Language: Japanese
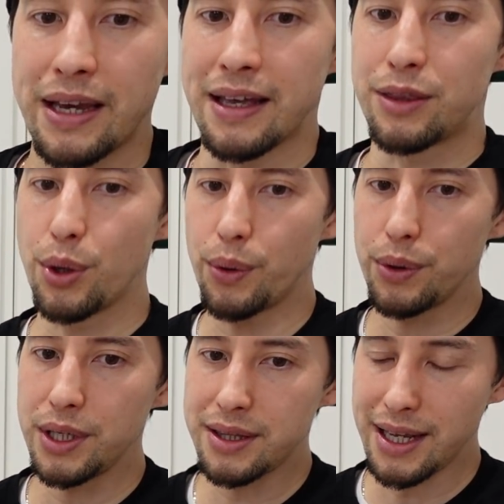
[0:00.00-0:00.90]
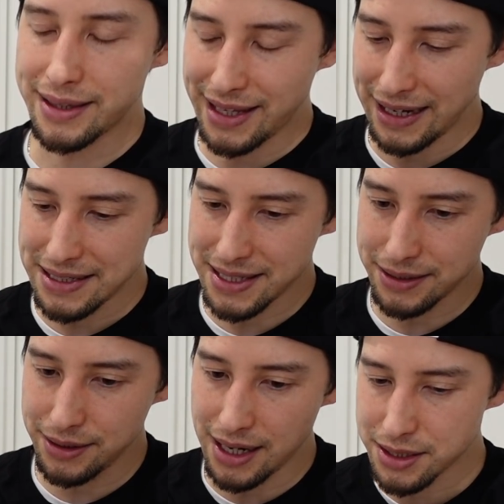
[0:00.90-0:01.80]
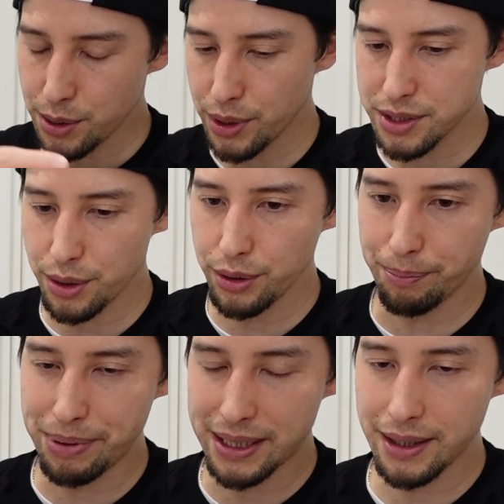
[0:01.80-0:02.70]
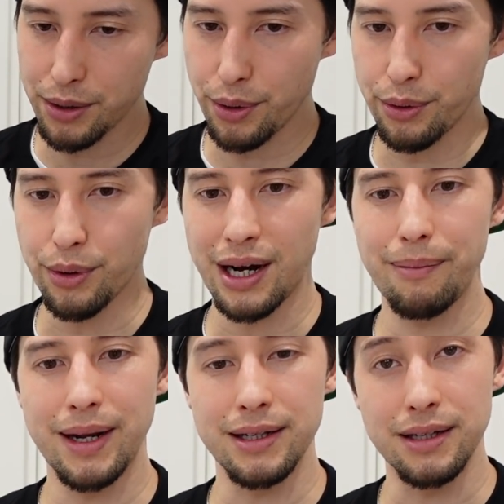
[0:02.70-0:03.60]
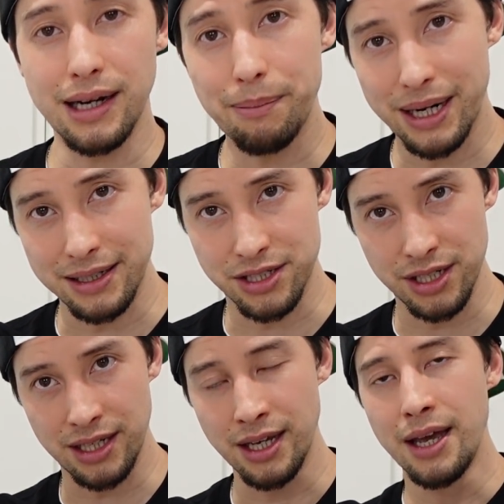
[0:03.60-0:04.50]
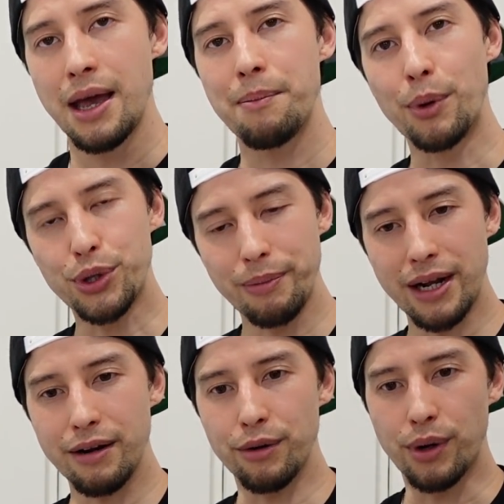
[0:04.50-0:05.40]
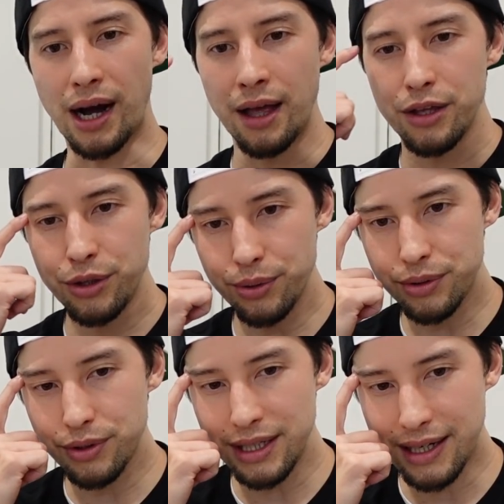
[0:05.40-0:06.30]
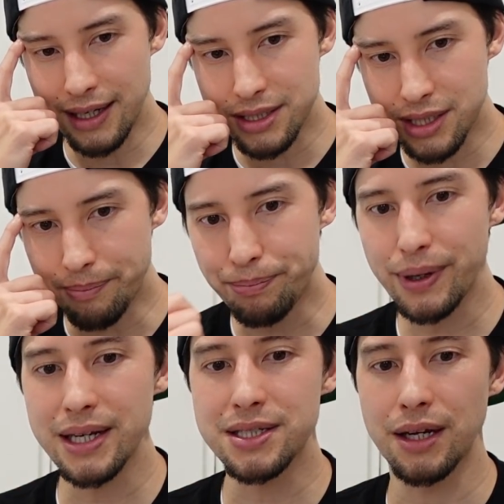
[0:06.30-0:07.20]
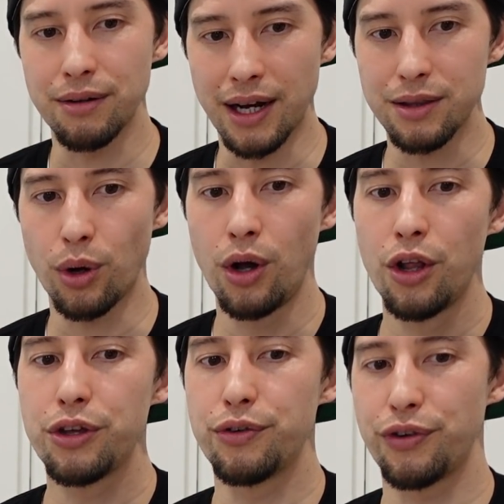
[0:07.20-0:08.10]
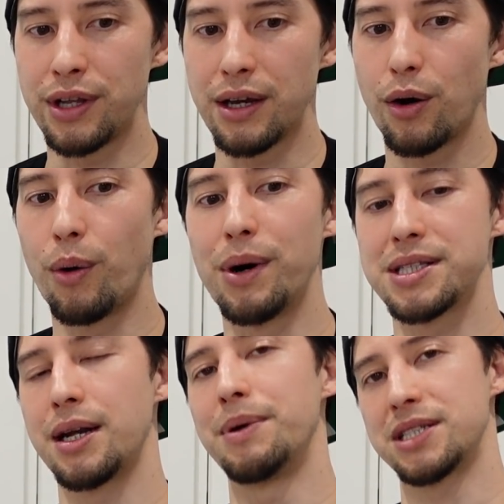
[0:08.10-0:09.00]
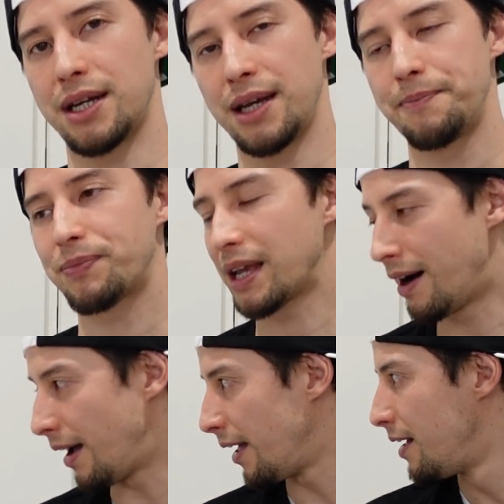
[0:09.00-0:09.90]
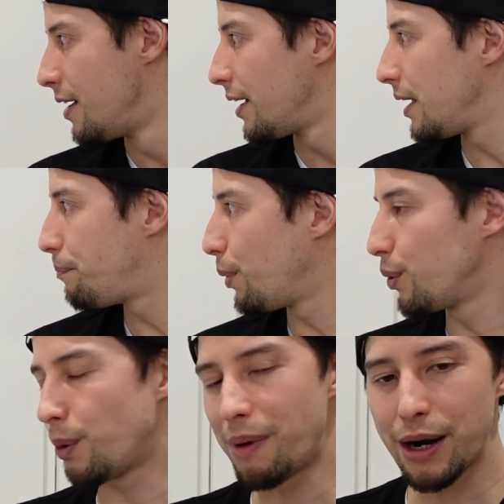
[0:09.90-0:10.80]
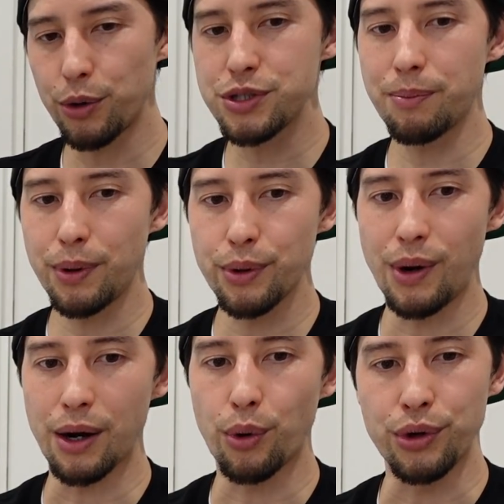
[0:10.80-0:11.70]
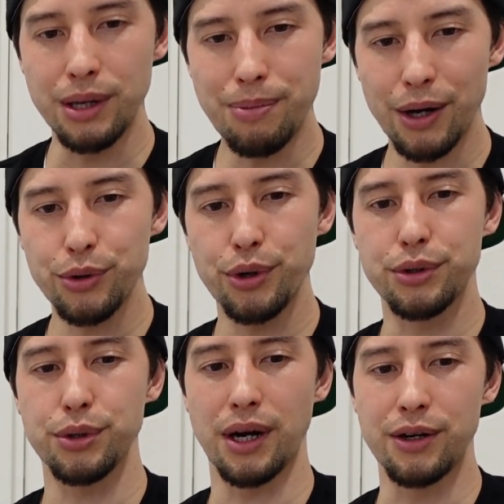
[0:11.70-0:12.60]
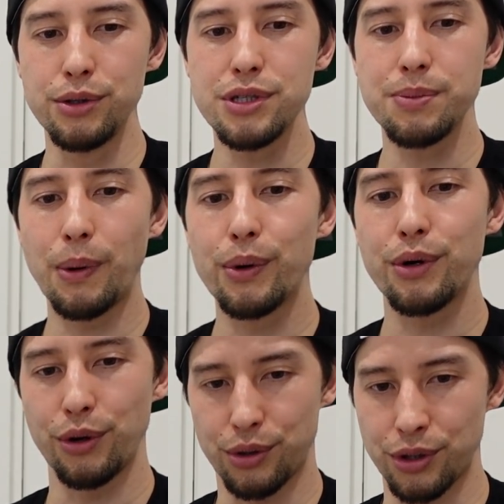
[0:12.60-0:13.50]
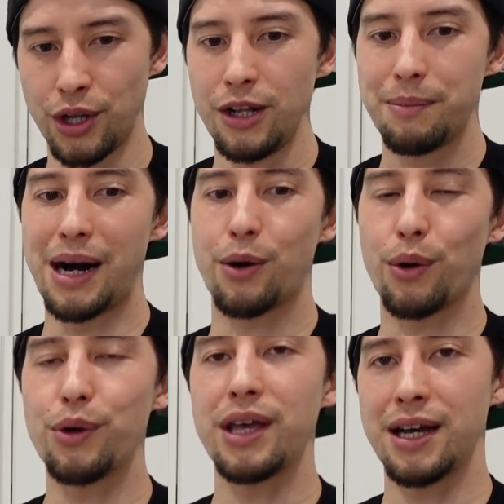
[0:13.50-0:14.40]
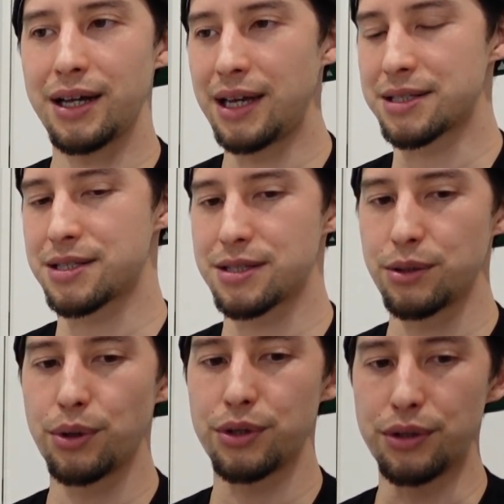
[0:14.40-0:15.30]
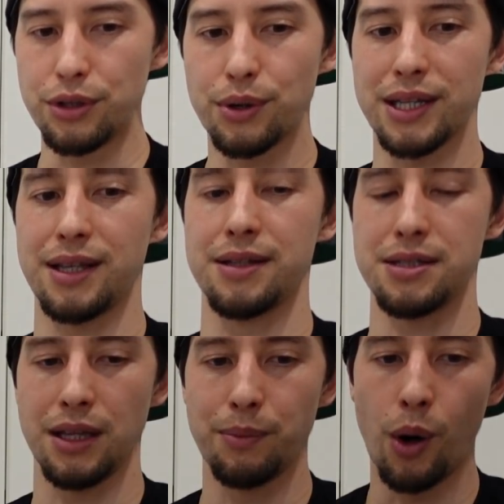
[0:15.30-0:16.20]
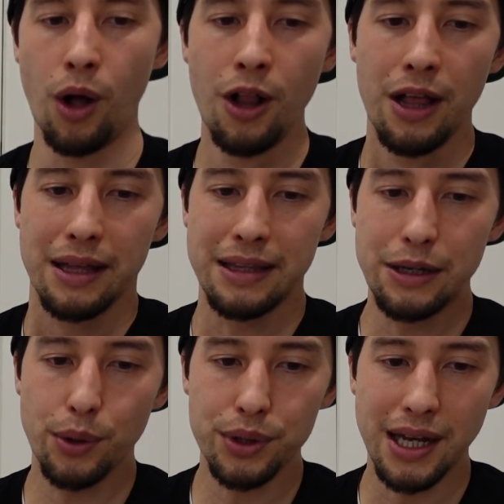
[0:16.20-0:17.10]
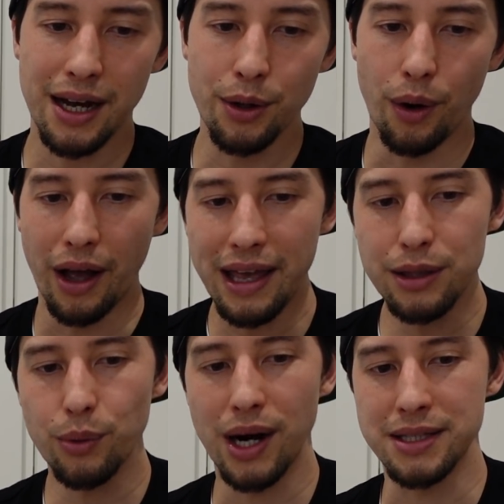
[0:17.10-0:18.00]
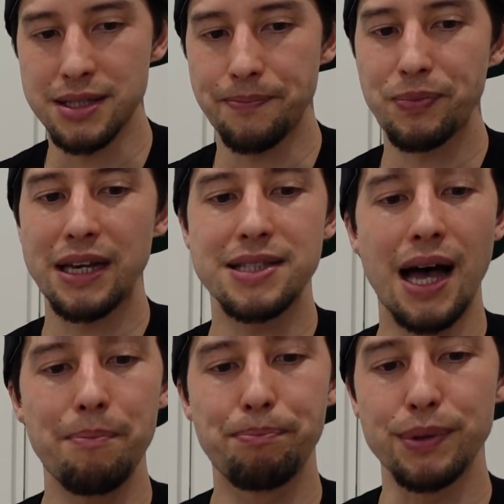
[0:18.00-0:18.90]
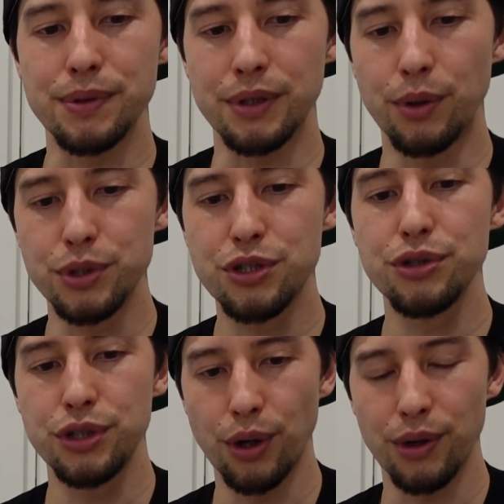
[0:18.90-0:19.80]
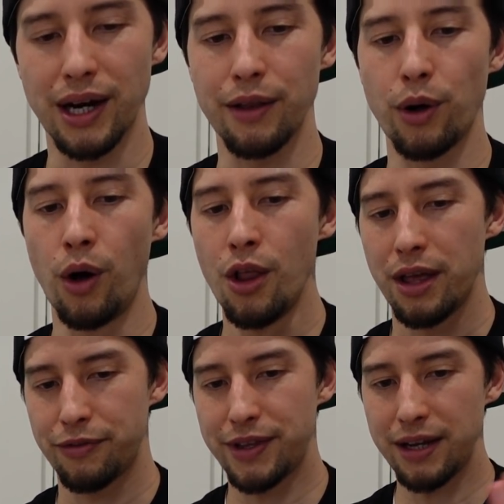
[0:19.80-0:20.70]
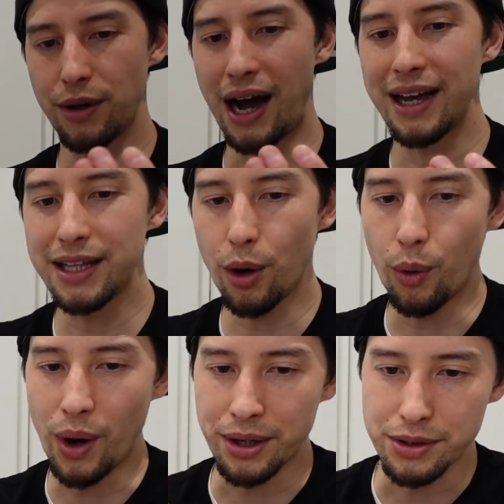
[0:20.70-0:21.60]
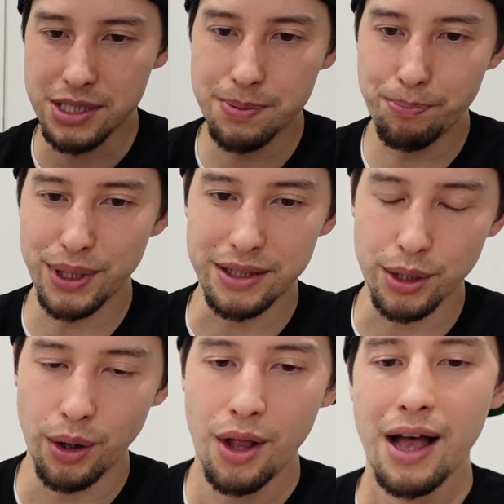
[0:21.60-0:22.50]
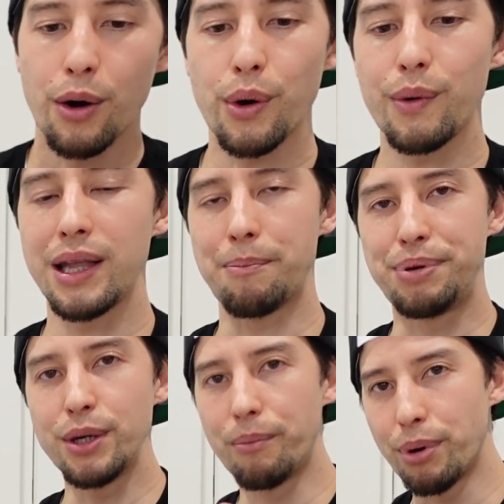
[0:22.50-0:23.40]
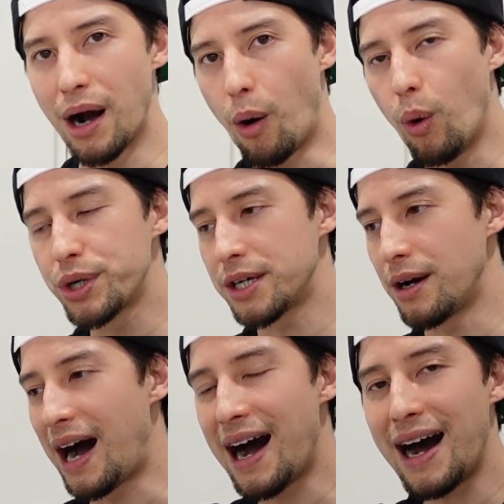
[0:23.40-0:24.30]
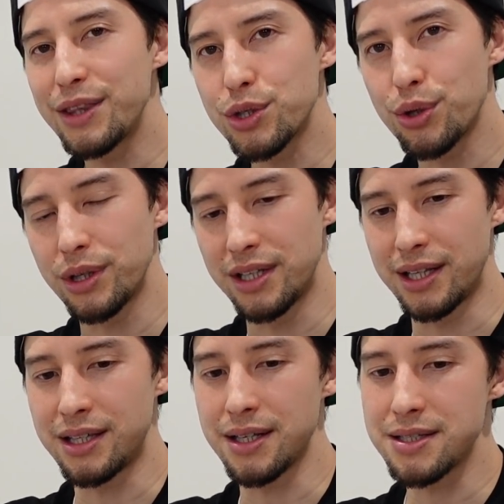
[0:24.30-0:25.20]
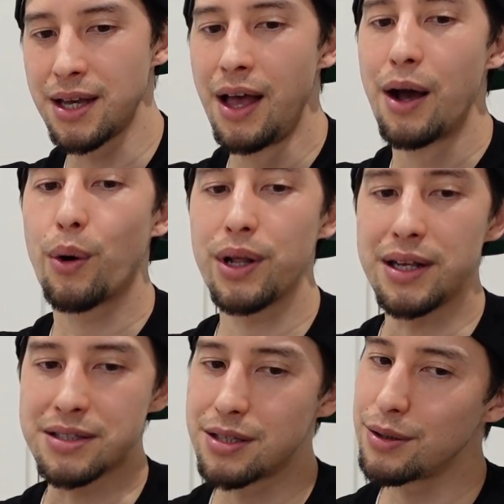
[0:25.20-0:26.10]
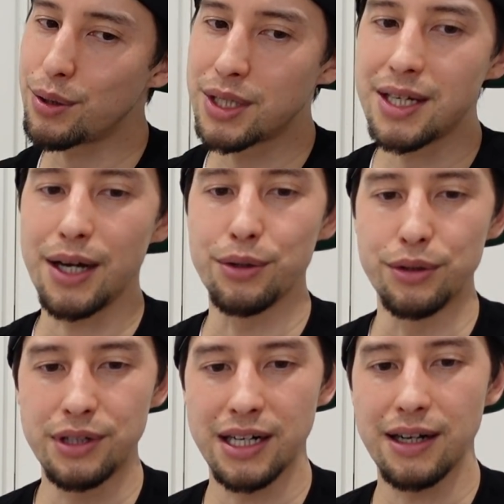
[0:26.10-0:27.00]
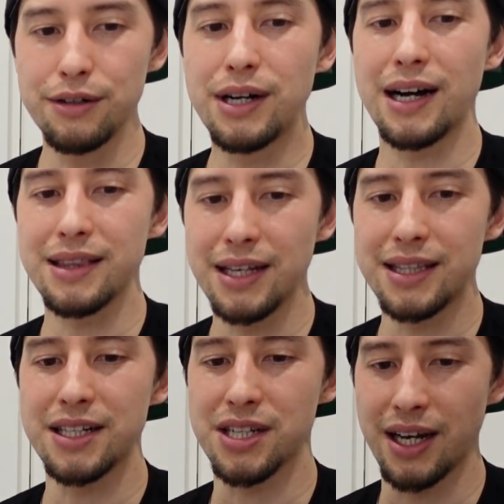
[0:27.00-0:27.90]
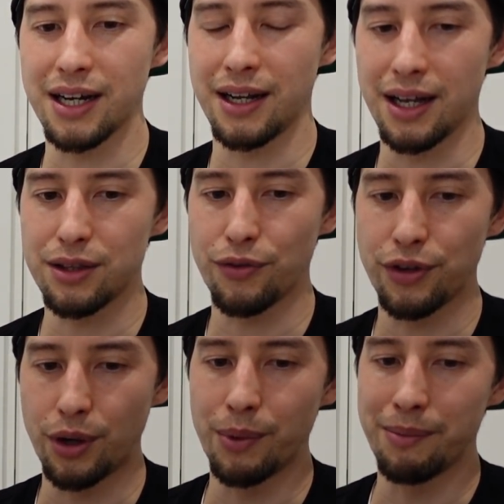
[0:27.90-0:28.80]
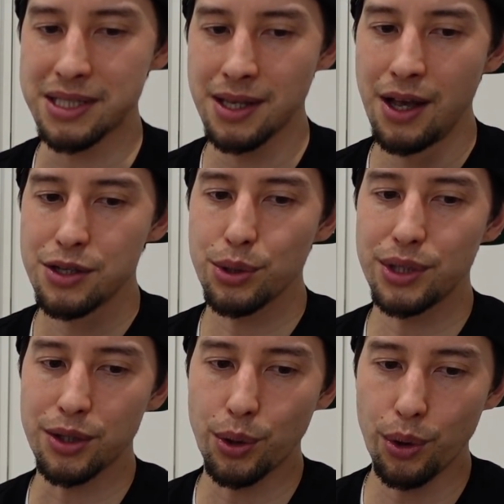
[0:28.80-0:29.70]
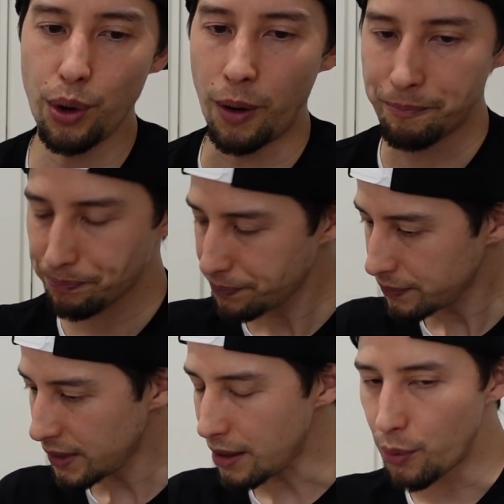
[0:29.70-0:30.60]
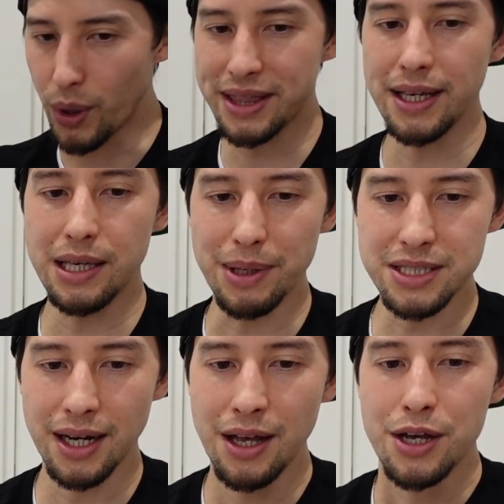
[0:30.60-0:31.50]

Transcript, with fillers: えー、どういった対策がそれぞれのピックアンドロールのカバレッジに求められるのかよく理解してプレーしているなというふうに思わされましたね。はい一方の、まあ、ロンゾボールはこうリバウンド力とかルーズボール力、まあ、この辺がね、すごく良かったんですけども、2クォーターのエドワーズ3分54からの2人の間を割るスプリット。これはね、ビヨンボが大きくハードショーに出てきたんです。これね、ずっと機会をうか伺っていたんじゃないかなっていうふうに思います。そういったところを割っていきました。